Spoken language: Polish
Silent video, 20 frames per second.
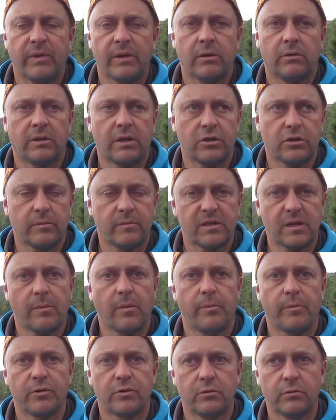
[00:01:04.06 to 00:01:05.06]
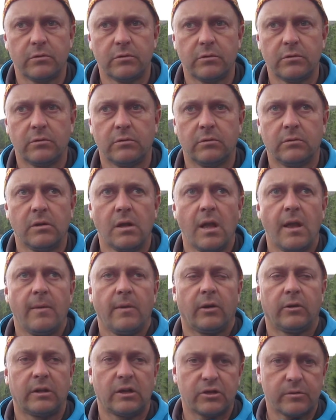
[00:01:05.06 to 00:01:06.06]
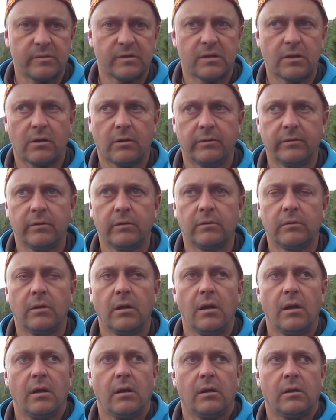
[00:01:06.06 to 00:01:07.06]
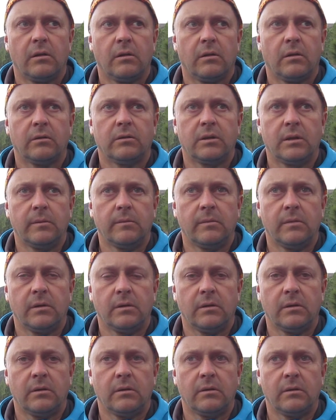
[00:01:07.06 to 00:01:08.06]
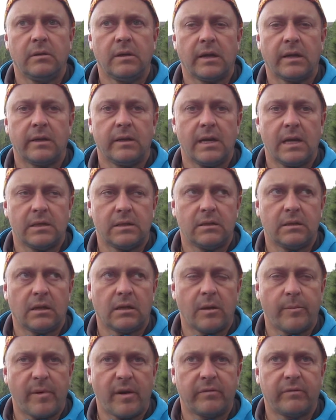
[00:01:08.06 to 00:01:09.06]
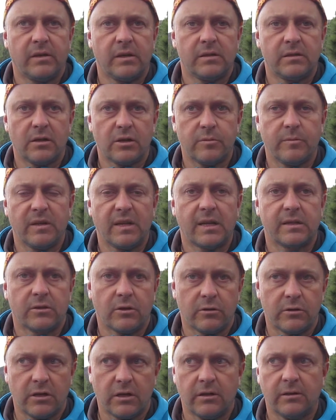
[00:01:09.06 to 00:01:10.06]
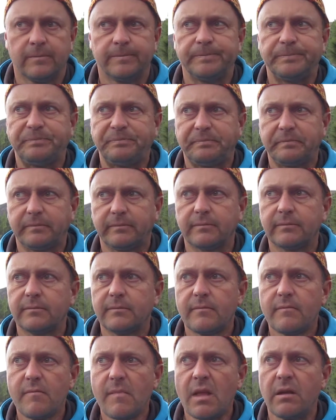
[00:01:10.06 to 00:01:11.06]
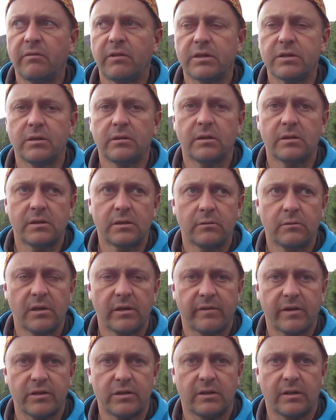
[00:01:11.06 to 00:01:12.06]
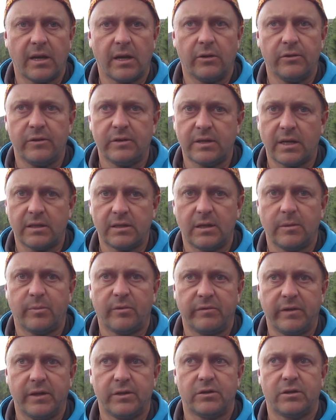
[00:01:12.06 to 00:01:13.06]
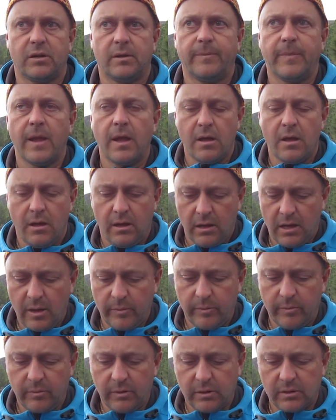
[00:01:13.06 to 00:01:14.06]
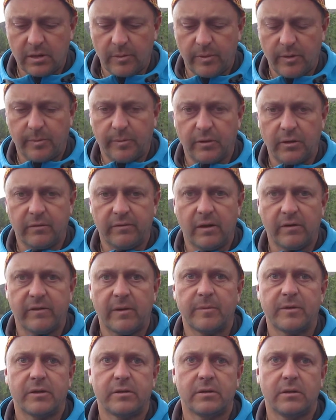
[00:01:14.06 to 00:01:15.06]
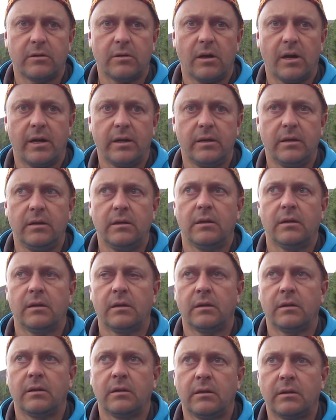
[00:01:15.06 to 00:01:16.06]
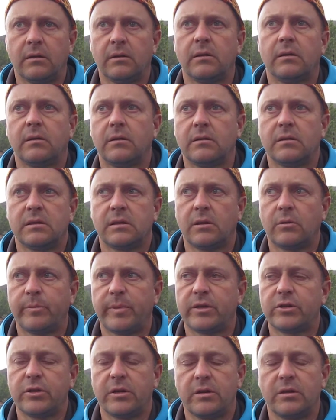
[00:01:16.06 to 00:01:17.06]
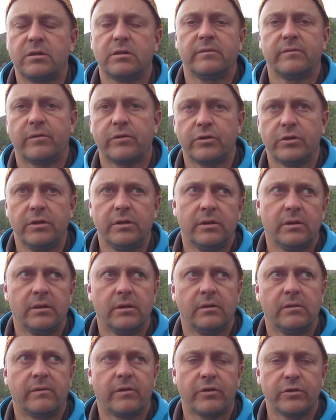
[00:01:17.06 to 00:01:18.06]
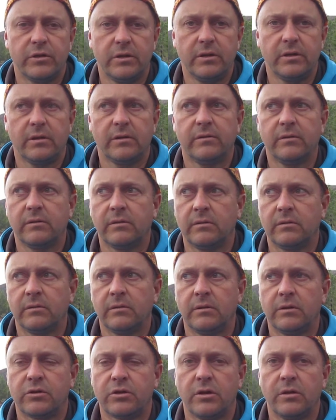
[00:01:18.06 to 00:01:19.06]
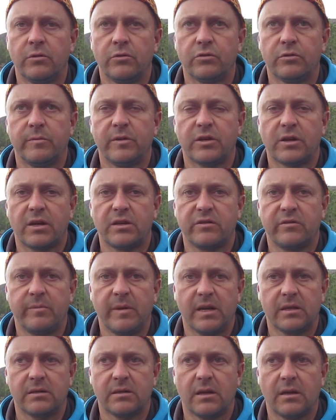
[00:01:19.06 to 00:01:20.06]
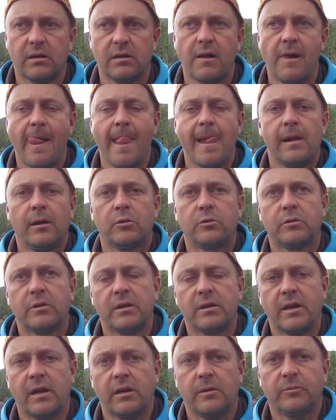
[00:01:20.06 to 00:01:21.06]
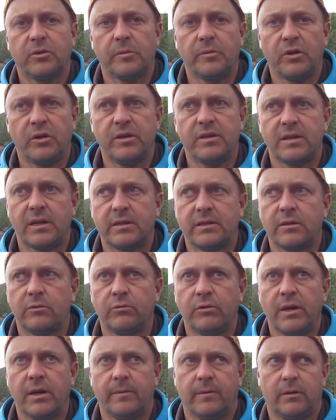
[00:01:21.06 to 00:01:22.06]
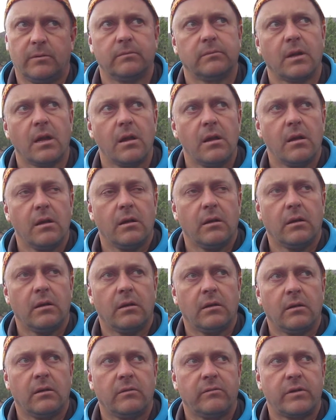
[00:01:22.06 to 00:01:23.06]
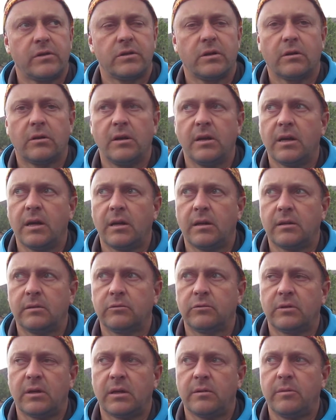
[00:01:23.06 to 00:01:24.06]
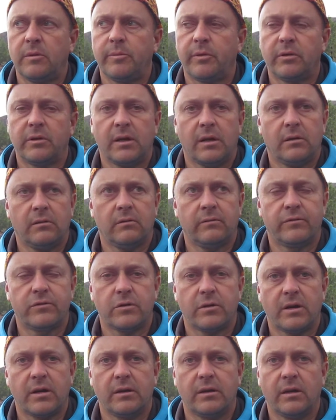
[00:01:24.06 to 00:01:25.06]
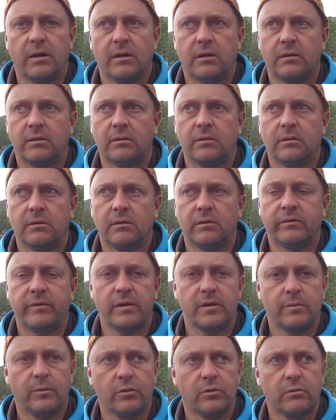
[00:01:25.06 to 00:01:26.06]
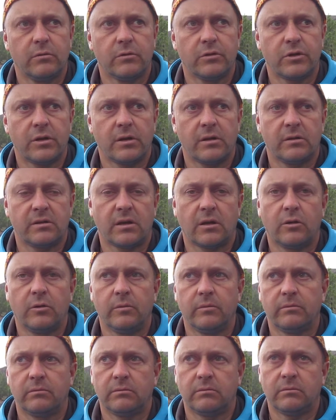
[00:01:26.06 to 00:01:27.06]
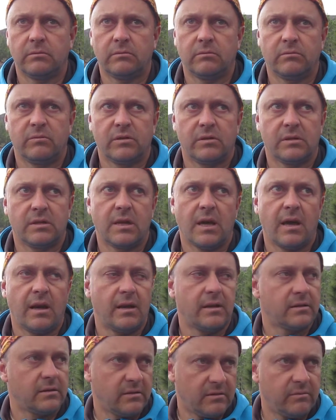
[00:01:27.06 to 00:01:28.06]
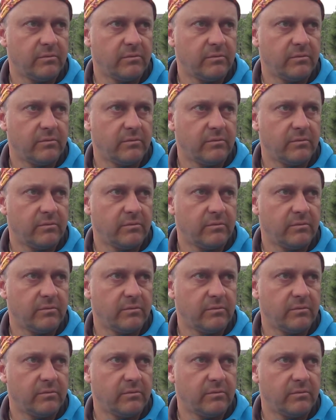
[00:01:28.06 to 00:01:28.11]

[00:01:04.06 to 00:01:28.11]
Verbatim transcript: o naszym samopoczuciu, o naszym zdrowiu, o, tym, jak, jacy tak naprawdę jesteśmy na co dzień właśnie decyduje właśnie ta jonizacja powietrza. Ja bym zaproponował Wam, drodzy kochani, e, zaopatrzenie się w rośliny, w rośliny, e, jeżeli już mieszkacie w miastach, które dają tą jonizację ujemną. E, właśnie kolega tutaj mi podał wczoraj na Facebooku, że znalazł